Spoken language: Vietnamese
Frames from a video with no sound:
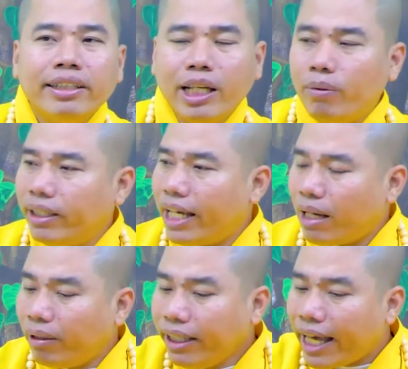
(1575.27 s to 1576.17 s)
Nhiều bà
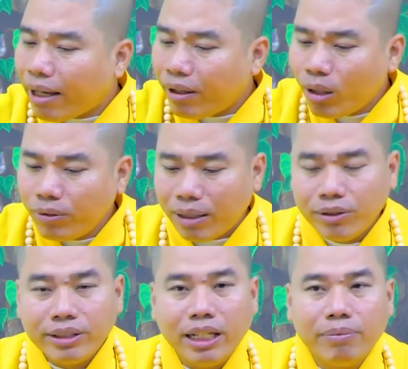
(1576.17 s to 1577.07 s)
già không
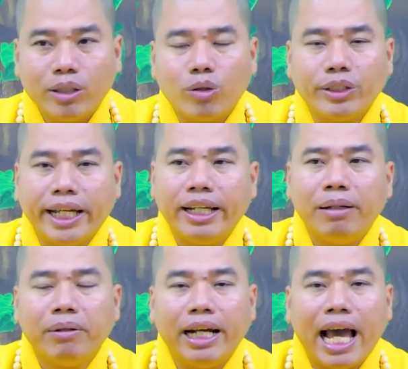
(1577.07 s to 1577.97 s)
làm được gì. Mình còn trẻ
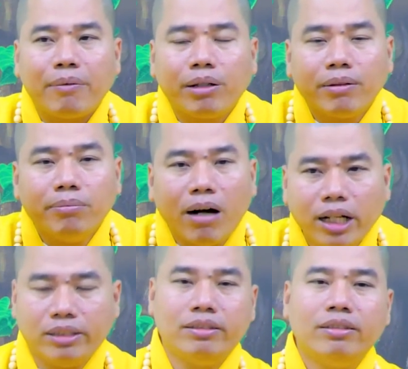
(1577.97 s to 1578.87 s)
là mình làm được, mình
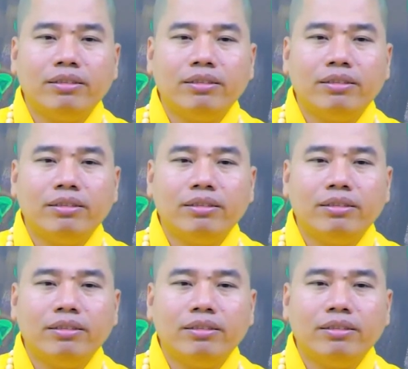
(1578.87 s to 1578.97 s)
mừng.